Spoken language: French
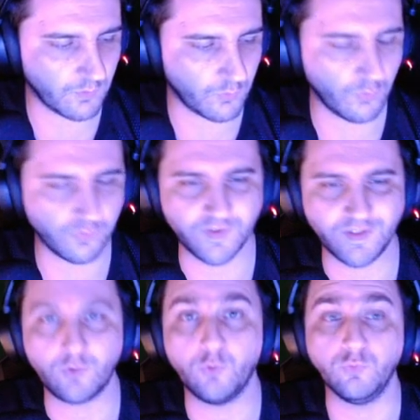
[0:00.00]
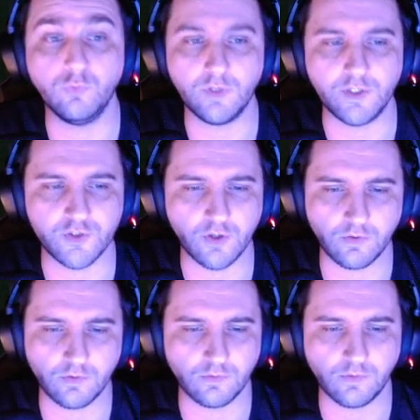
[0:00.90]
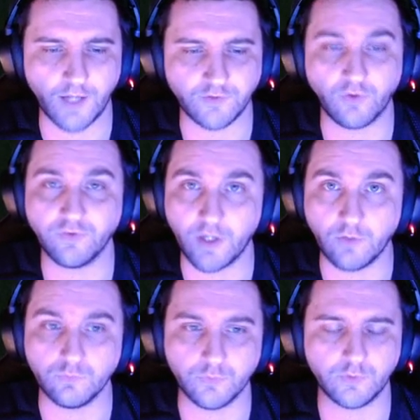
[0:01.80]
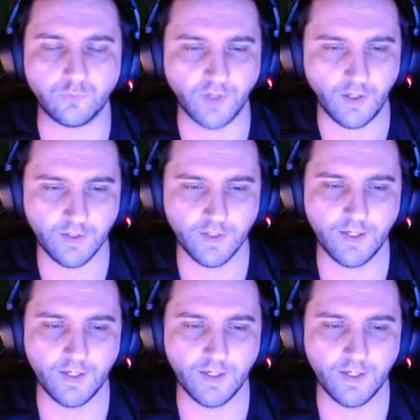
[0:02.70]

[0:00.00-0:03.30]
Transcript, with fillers: en gros, c'était connu, les gens euh, attendaient un nouveau et tout ça.